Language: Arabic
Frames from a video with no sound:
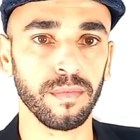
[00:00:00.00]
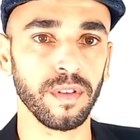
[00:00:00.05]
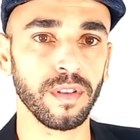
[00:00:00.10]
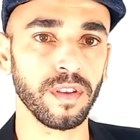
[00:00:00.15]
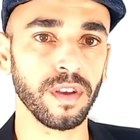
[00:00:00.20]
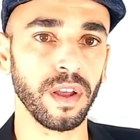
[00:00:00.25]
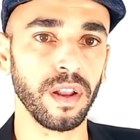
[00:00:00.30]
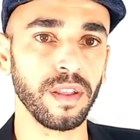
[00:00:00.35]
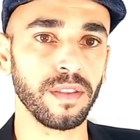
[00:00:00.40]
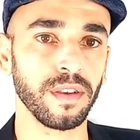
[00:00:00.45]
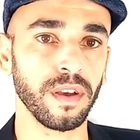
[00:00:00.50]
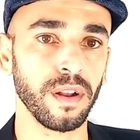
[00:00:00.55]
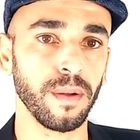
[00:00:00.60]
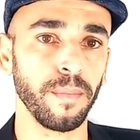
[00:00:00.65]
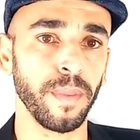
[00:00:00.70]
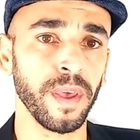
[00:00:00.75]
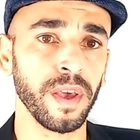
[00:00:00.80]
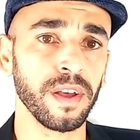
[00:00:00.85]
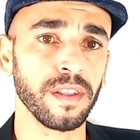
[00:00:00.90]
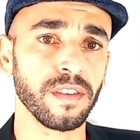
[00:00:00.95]
ثالثا
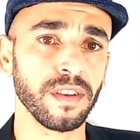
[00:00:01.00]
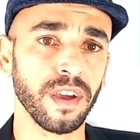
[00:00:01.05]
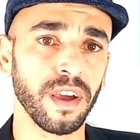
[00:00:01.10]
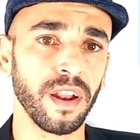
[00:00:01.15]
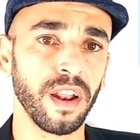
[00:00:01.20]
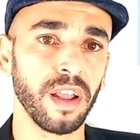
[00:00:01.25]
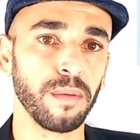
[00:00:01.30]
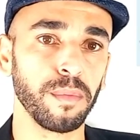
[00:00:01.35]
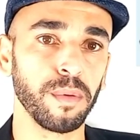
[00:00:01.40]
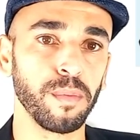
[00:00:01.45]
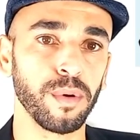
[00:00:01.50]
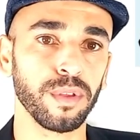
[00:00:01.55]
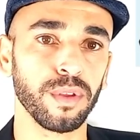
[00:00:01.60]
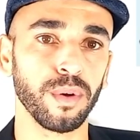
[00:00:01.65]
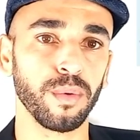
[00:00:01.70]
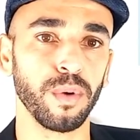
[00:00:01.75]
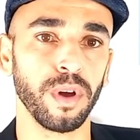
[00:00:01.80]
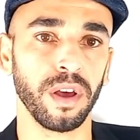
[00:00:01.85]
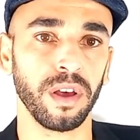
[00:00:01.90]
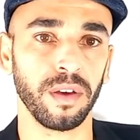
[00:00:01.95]
تكلم ببطء
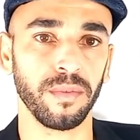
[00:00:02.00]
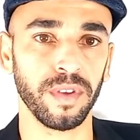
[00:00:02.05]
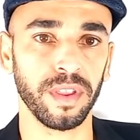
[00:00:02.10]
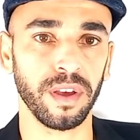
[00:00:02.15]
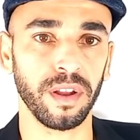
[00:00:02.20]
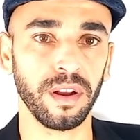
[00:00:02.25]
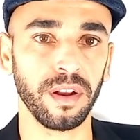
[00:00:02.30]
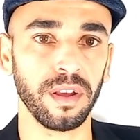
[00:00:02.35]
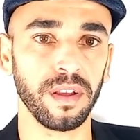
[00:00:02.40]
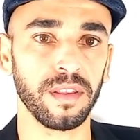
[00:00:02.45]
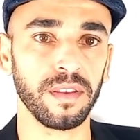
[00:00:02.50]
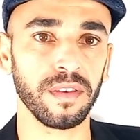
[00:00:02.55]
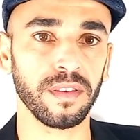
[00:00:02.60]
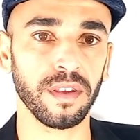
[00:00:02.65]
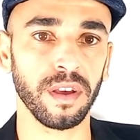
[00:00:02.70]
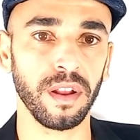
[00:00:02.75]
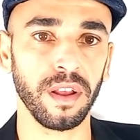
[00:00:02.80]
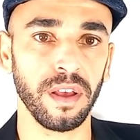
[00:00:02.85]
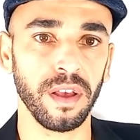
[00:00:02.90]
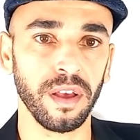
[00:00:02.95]
وحافظ على
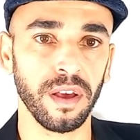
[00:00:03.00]
الاتصال